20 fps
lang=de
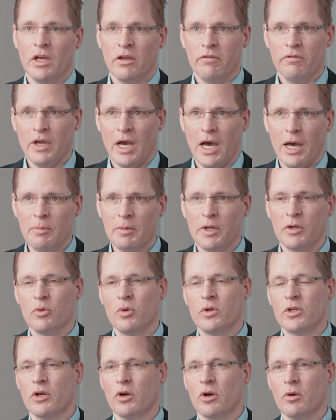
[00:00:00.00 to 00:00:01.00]
Wir haben
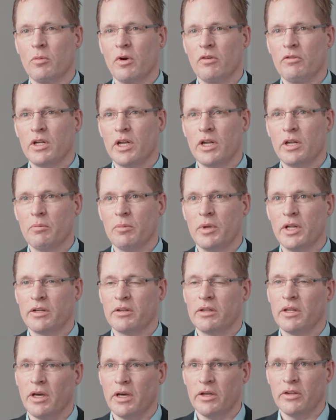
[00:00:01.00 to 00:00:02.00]
natürlich auch immer wieder den Blick
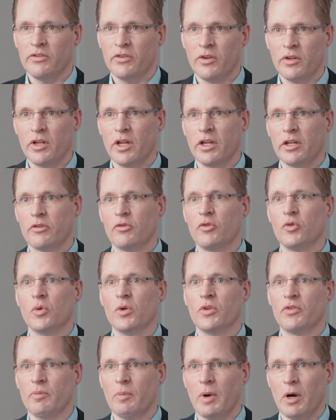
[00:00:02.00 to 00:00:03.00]
der Synthetic
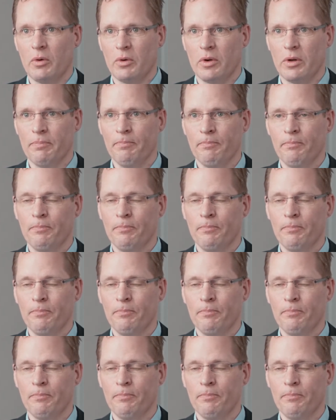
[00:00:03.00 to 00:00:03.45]
Fuels im Auge.